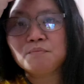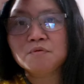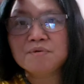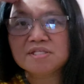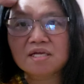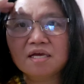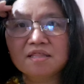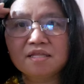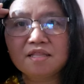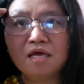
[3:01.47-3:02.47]
ang public sa
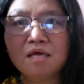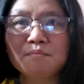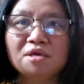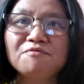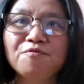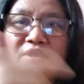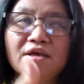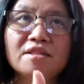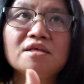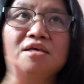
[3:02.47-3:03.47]
Canada, my
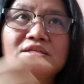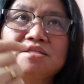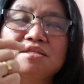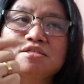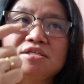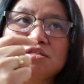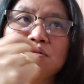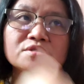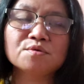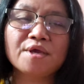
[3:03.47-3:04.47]
friend. He's, she's
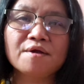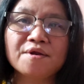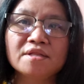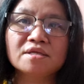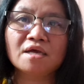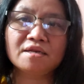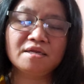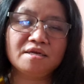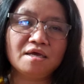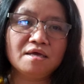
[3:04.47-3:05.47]
also here in
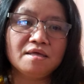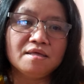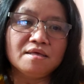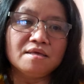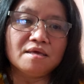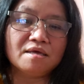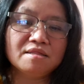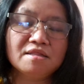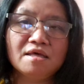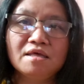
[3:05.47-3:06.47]
Canada.
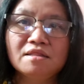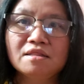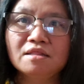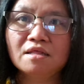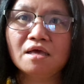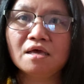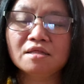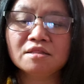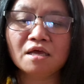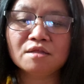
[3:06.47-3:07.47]
And then,
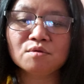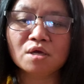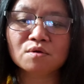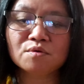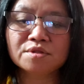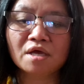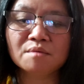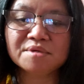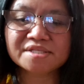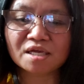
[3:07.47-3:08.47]
na ano ako, na
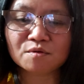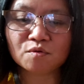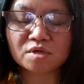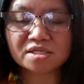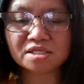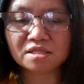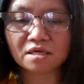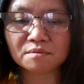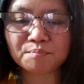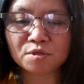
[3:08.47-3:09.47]
amiss ako kasi
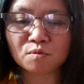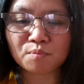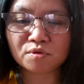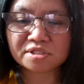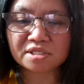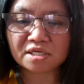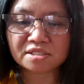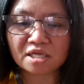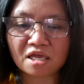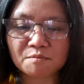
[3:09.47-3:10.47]
nagpino-post niya
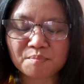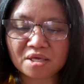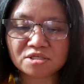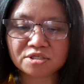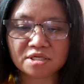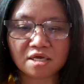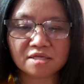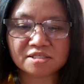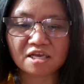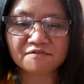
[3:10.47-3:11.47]
sa page
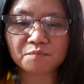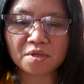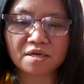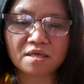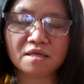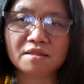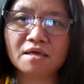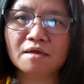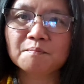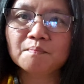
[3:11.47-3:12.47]
niya, sa FB niya
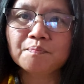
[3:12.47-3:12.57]
na